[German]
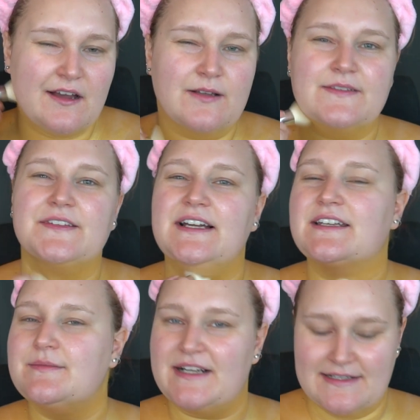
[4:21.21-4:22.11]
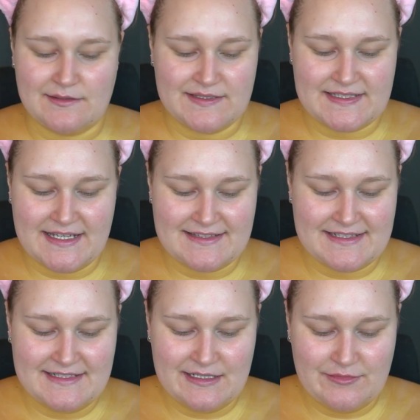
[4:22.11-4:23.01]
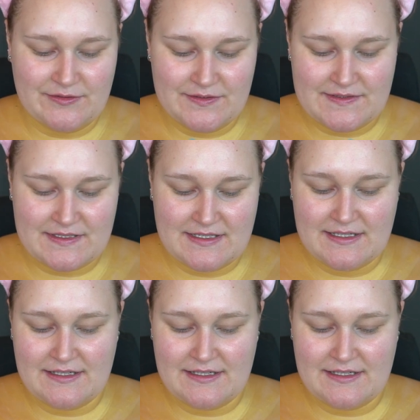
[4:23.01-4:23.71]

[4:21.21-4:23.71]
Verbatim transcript: Auch so Sachen, die man halt sonst eher seltener benutzt.